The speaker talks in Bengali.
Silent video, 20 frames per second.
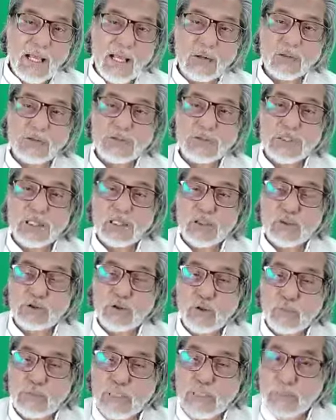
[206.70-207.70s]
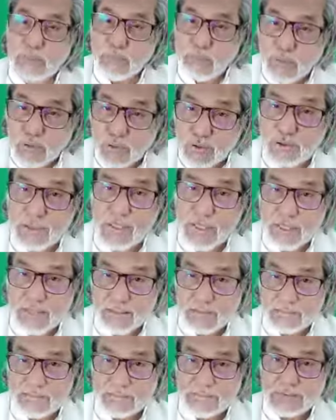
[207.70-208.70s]
এখন যারা ছবির বোদ্ধা
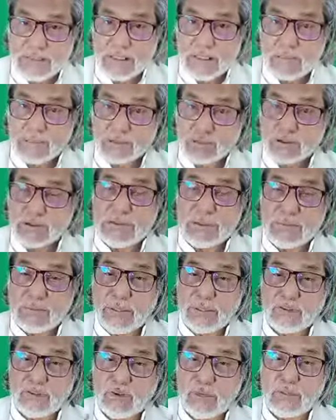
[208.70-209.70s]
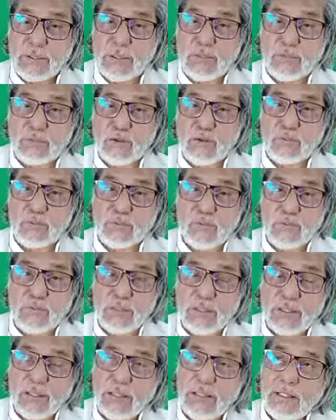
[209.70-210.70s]
যারা বুঝতে পারে ছবির মর্ম
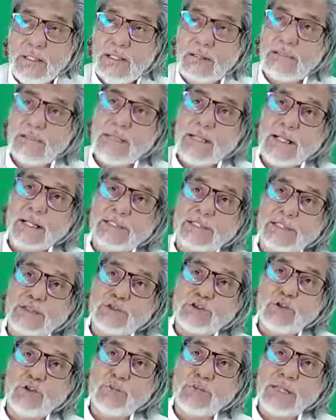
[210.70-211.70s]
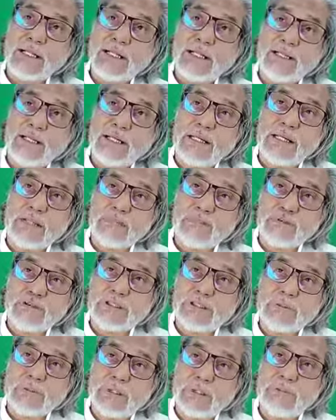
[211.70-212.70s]
তারা সেই ছবিকে দেখলে
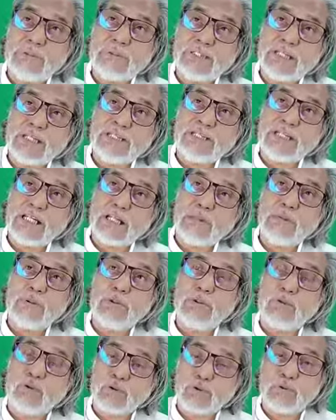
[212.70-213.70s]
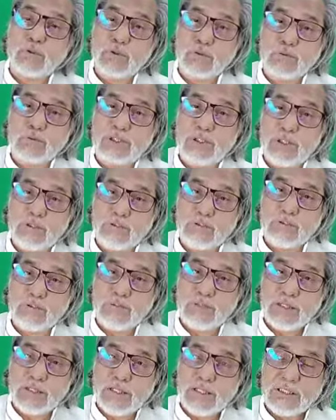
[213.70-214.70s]
বুঝতে পারবে যে শিল্পী কত বড় ছিল
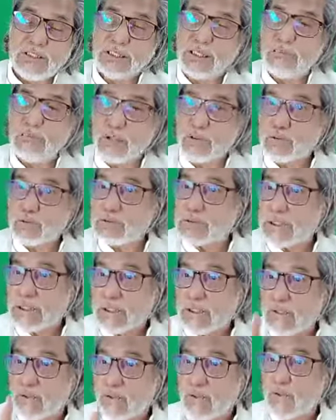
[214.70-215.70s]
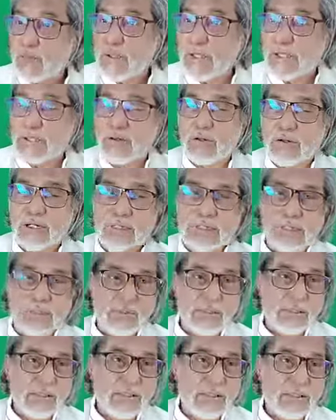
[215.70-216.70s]
সেই মানুষটাকে অনুমান করা
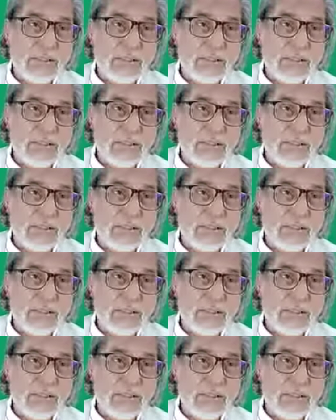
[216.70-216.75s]
যাবে